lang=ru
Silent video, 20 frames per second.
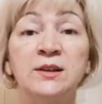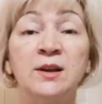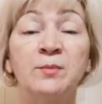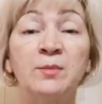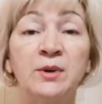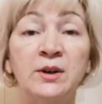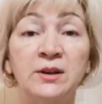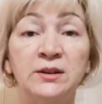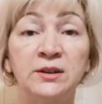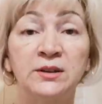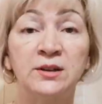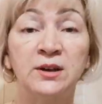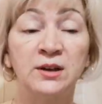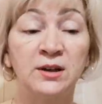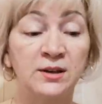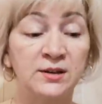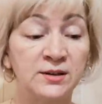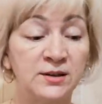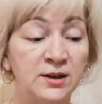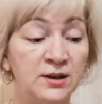запах этот
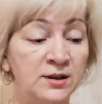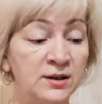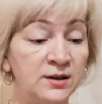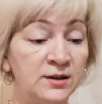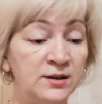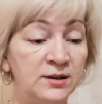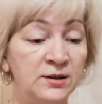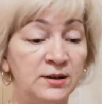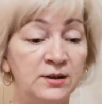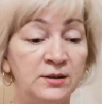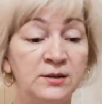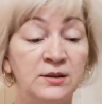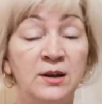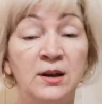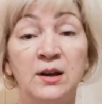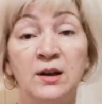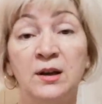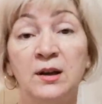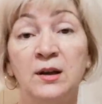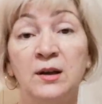краски нестись.
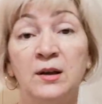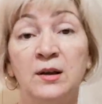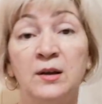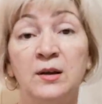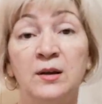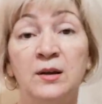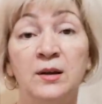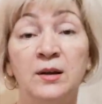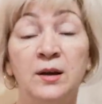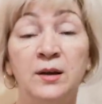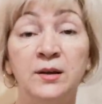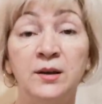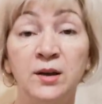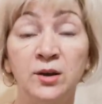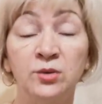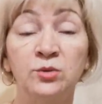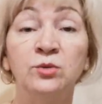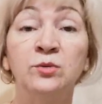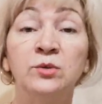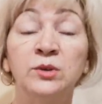Они
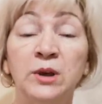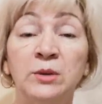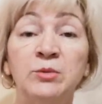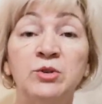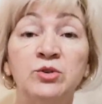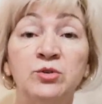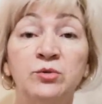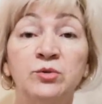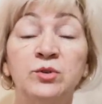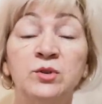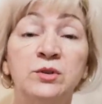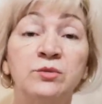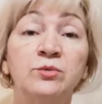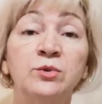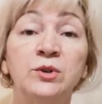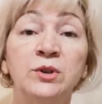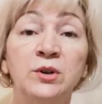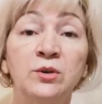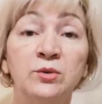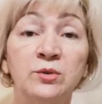говорят, ну, нам еще вот
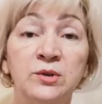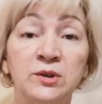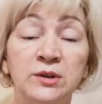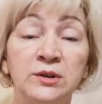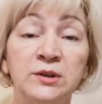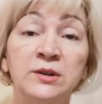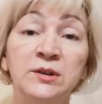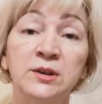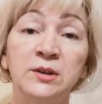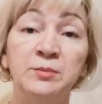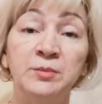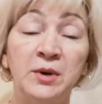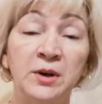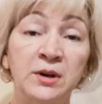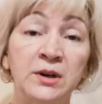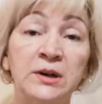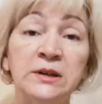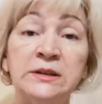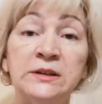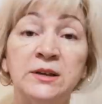сегодня вот целый день
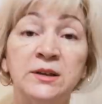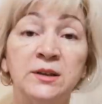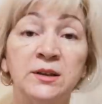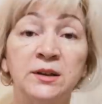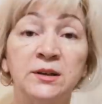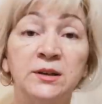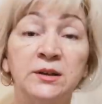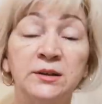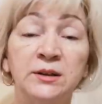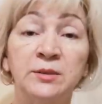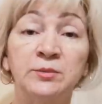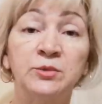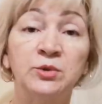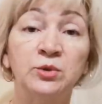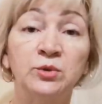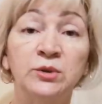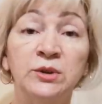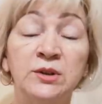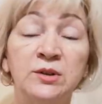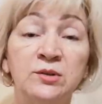покрасить надо, там
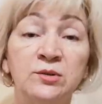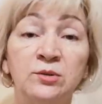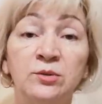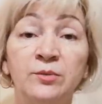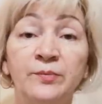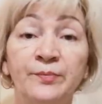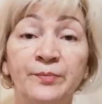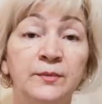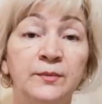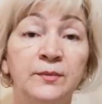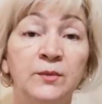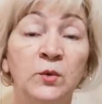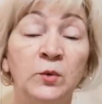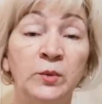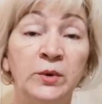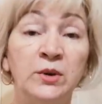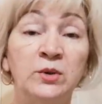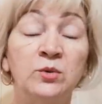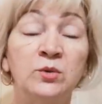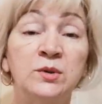то да сё. Ну,
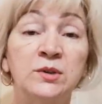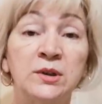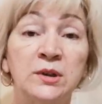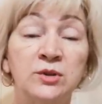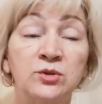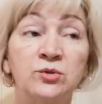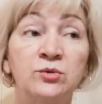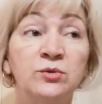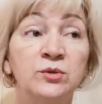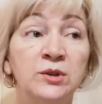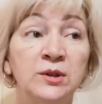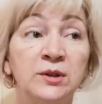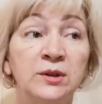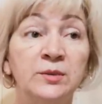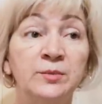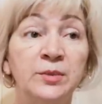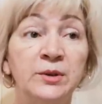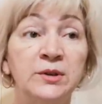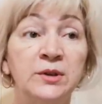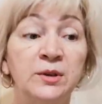придется, а что
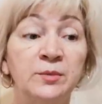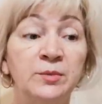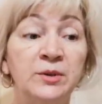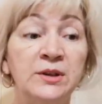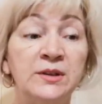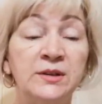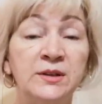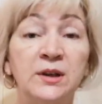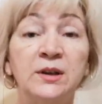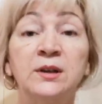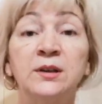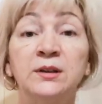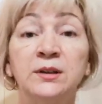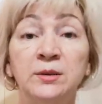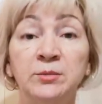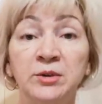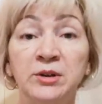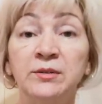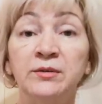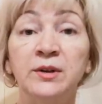делать? Потерпеть. С
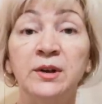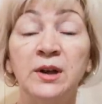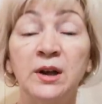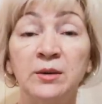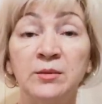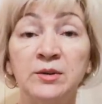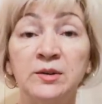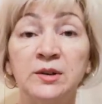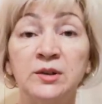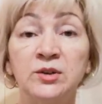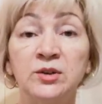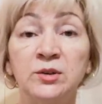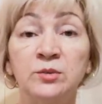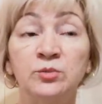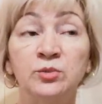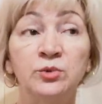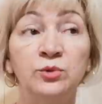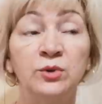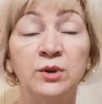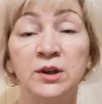закрытыми дверями, значит,
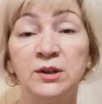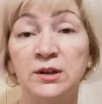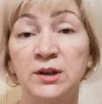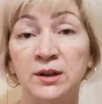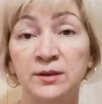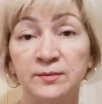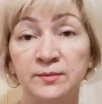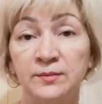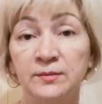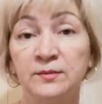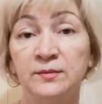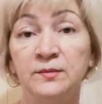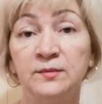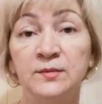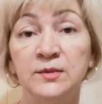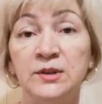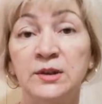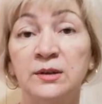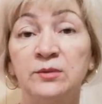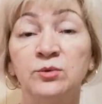буду. Хотя
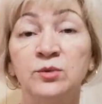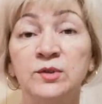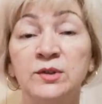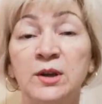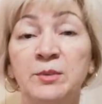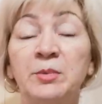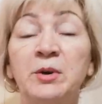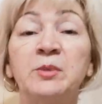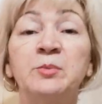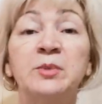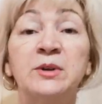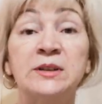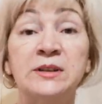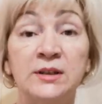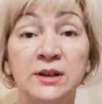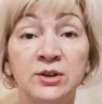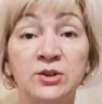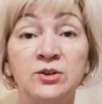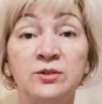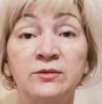все равно запах
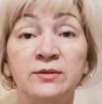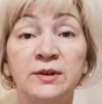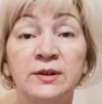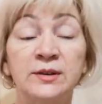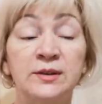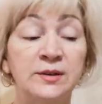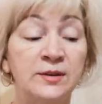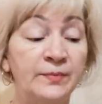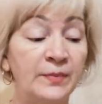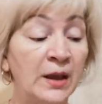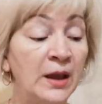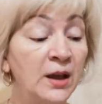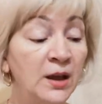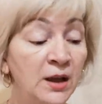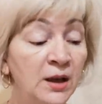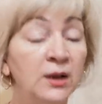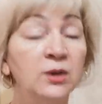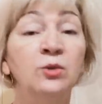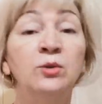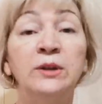просачивается.
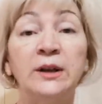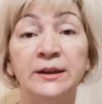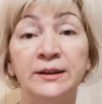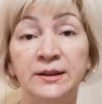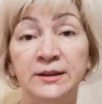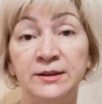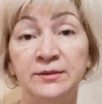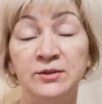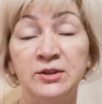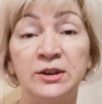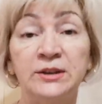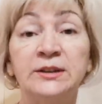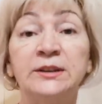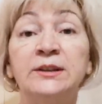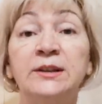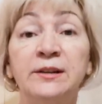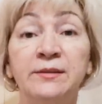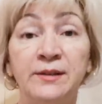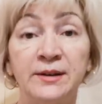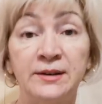Ну, ладно, девчата,
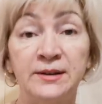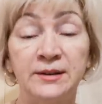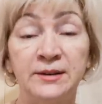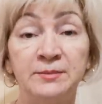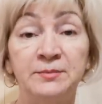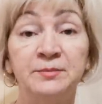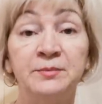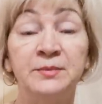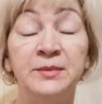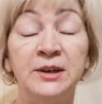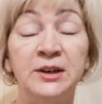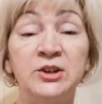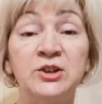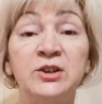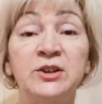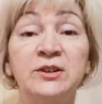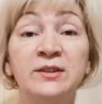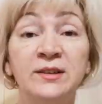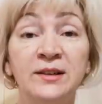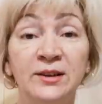давайте
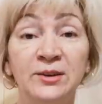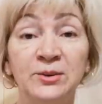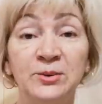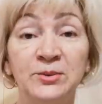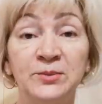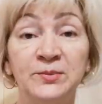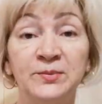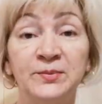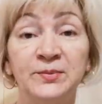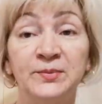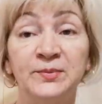ближе к делу.